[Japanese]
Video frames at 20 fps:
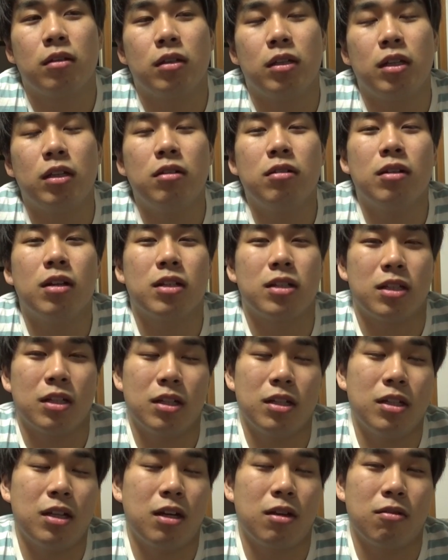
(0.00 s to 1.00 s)
いくら
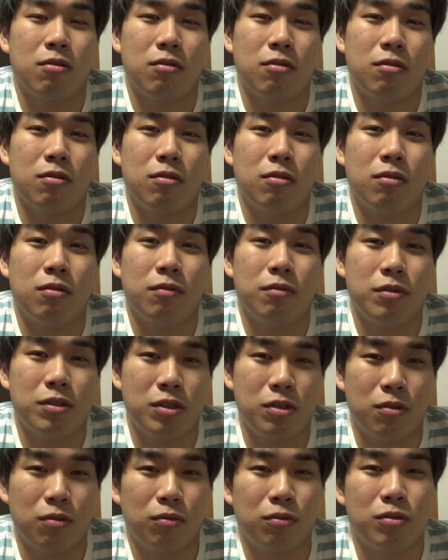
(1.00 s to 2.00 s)
さあのー、
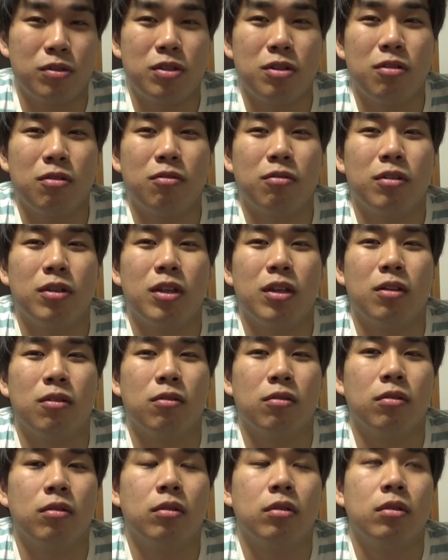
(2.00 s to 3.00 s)
仕事してるといえ
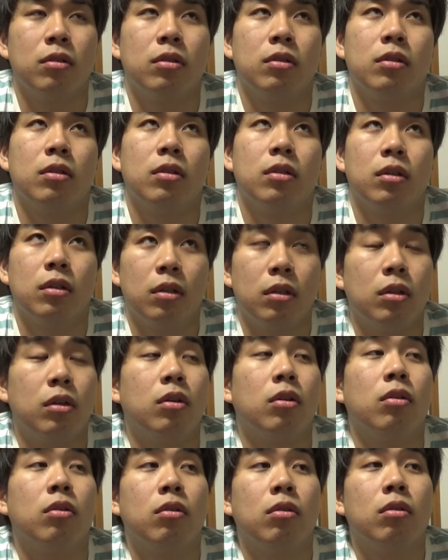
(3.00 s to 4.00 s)
ど
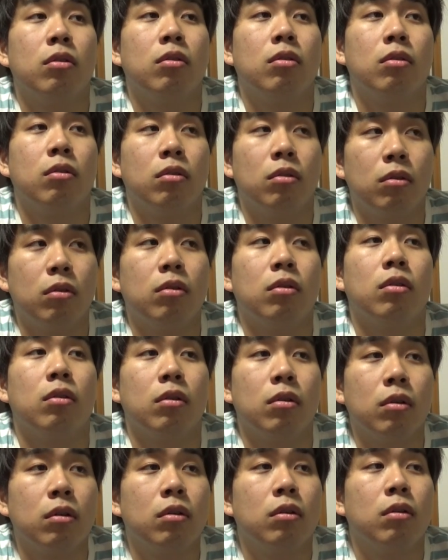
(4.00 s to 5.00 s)
あああ